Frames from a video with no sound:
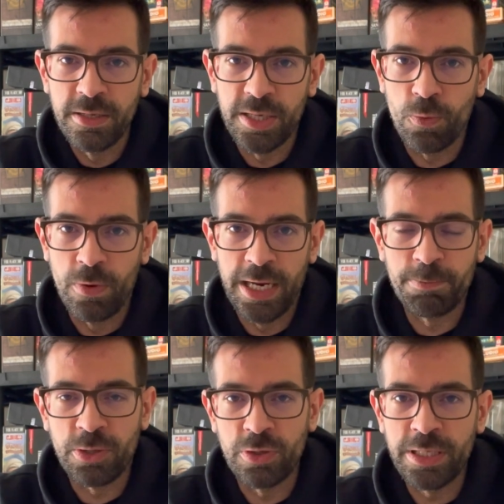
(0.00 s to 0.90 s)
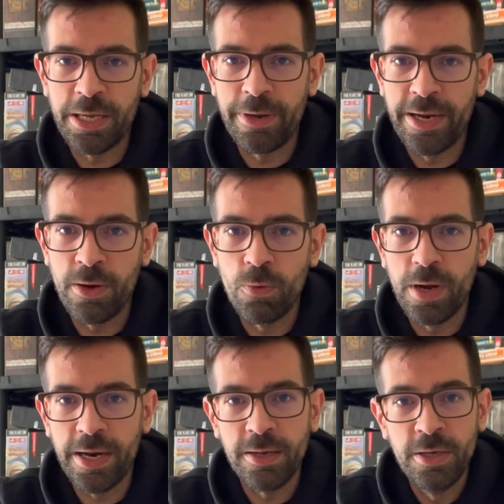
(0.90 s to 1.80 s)
según las personas que vayan a
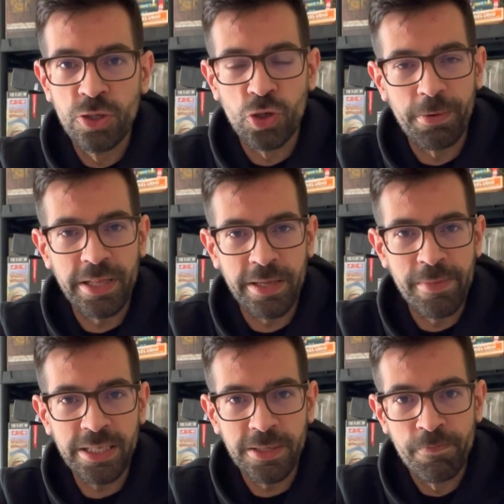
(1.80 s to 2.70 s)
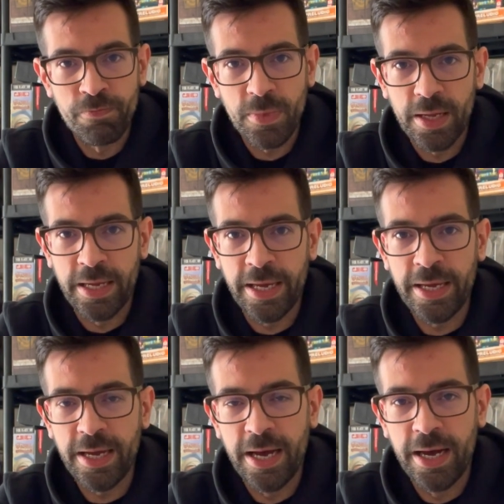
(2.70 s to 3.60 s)
jugar, sobre temas
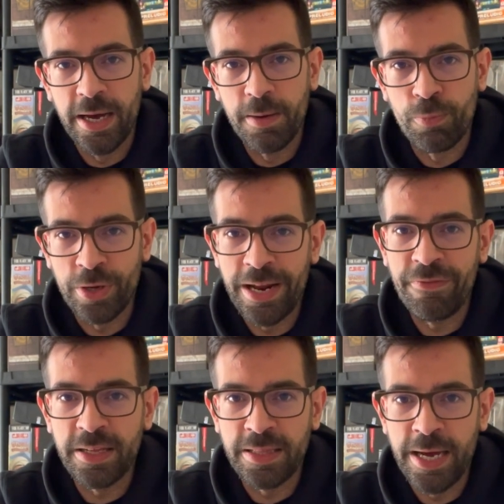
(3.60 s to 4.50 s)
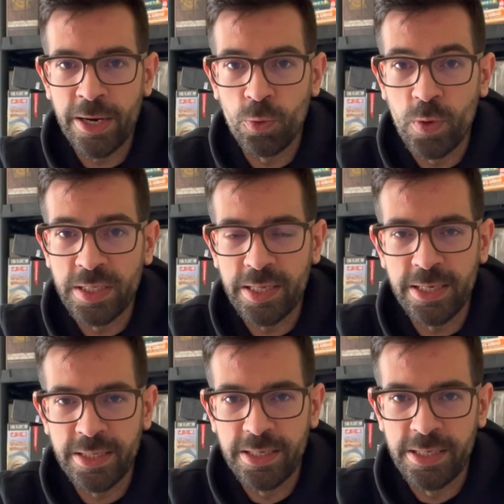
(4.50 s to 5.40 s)
que eh, pueden afectar nuestra
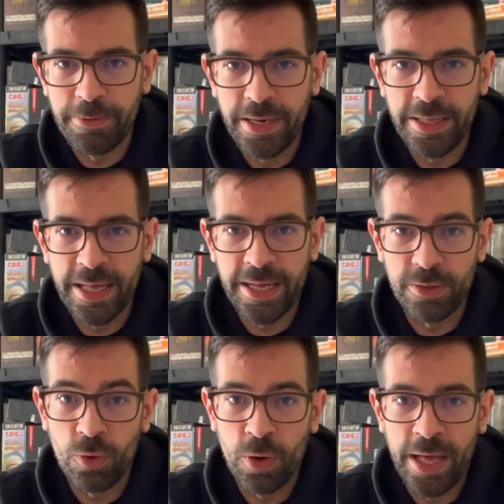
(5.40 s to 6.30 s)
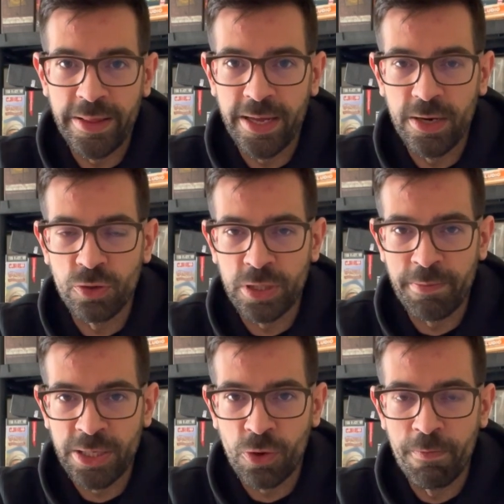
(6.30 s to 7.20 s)
sensibilidad o la de los
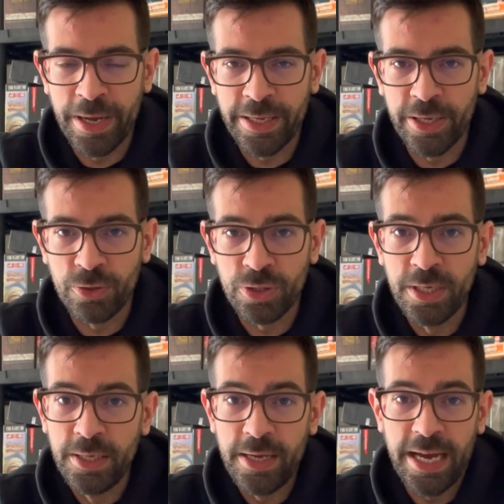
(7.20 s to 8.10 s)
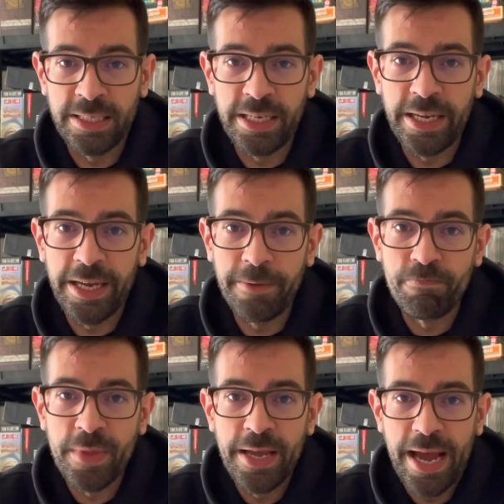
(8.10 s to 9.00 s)
demás compañeros. Así que
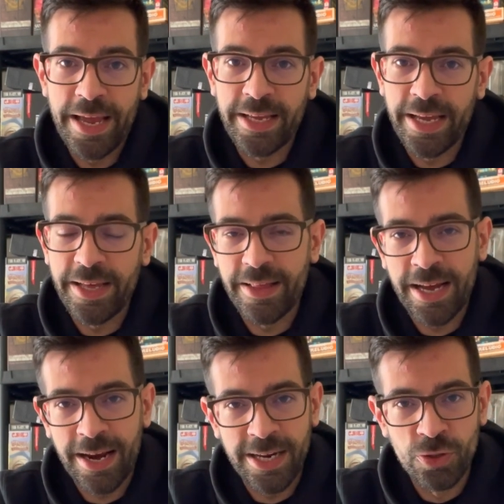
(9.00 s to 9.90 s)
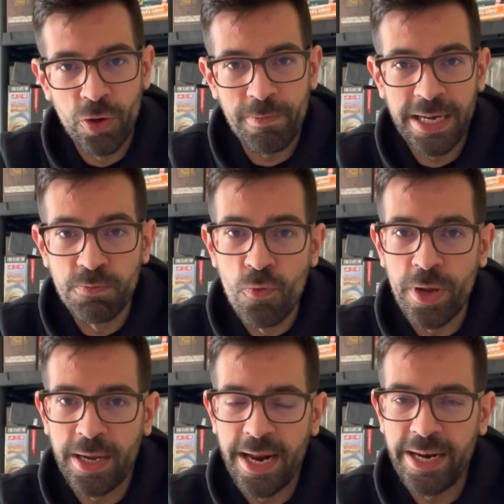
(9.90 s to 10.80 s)
hay que dejar las normas muy
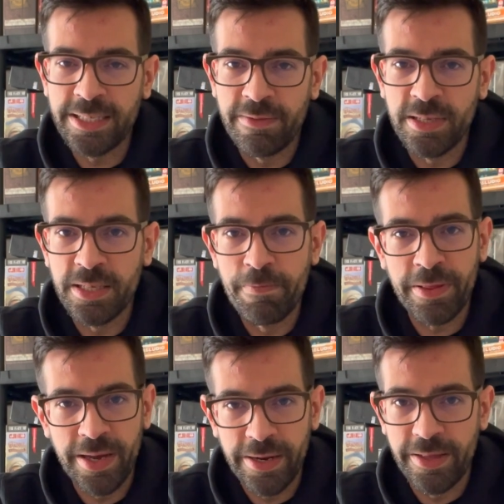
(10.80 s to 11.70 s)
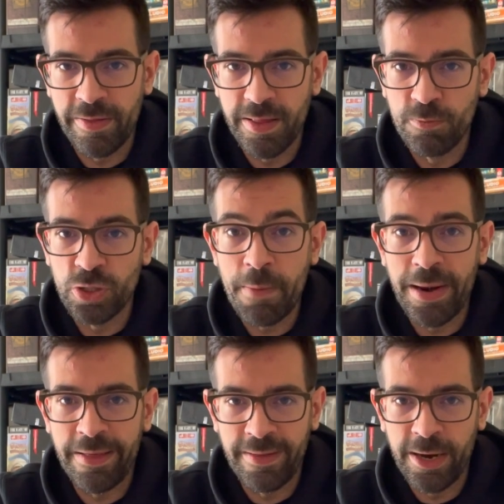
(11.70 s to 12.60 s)
claras antes de empezar y decidimos
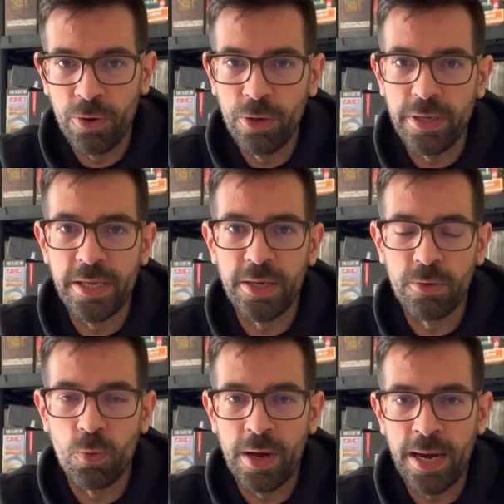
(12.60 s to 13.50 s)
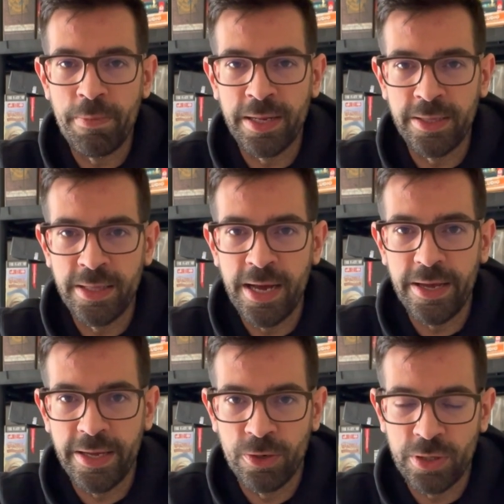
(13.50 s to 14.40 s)
aplazarlo y jugar la partida
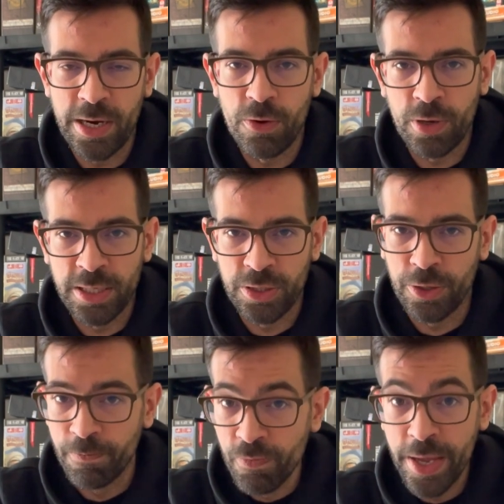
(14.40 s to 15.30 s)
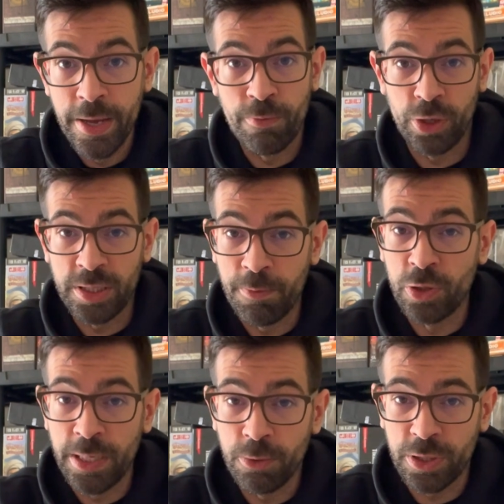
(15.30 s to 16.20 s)
en otra ocasión. Por este
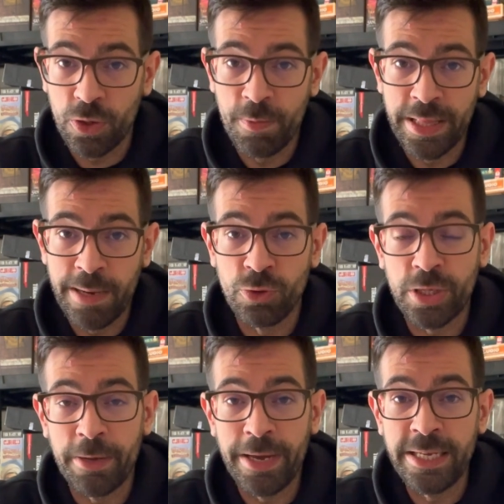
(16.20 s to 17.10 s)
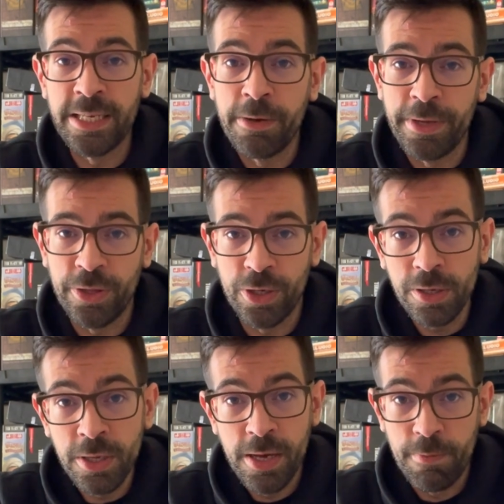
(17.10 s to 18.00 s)
motivo os recomendamos que veáis el vídeo
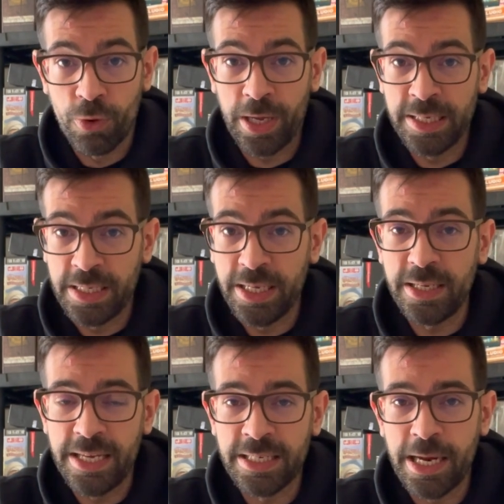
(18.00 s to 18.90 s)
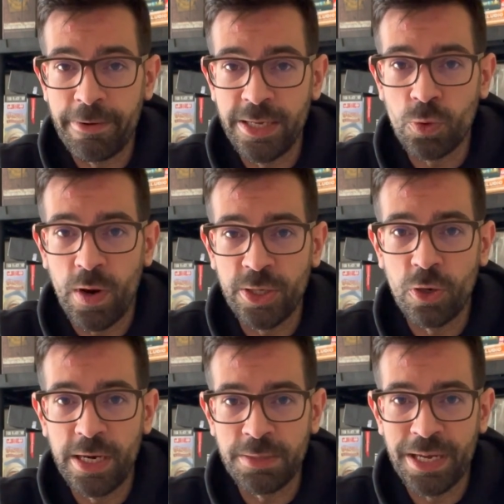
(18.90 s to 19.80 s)
porque así ya sabréis cuáles
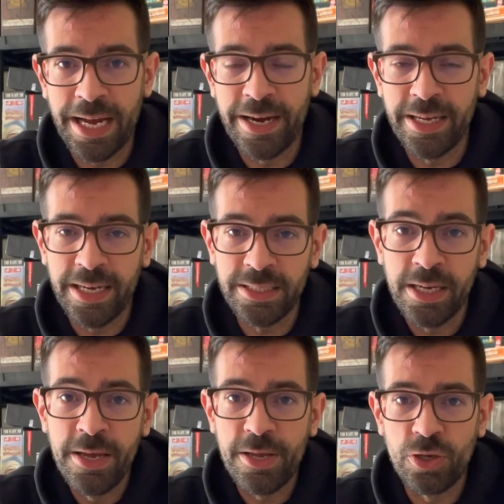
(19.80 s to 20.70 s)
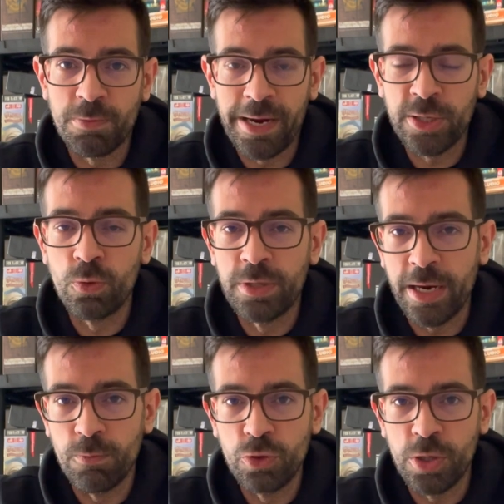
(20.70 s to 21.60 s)
son las mecánicas y os va a
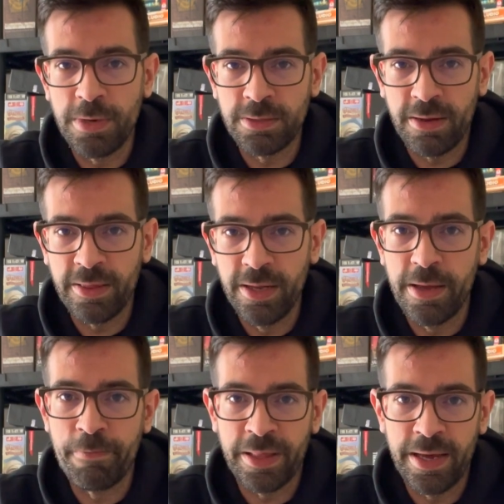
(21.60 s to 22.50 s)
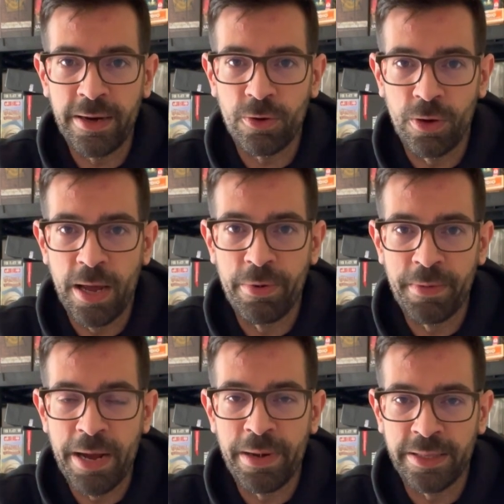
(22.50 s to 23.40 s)
resultar mucho más fácil empezar con la
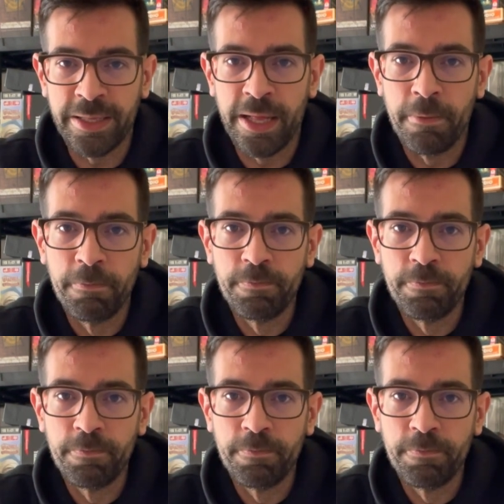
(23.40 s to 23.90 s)
primera partida.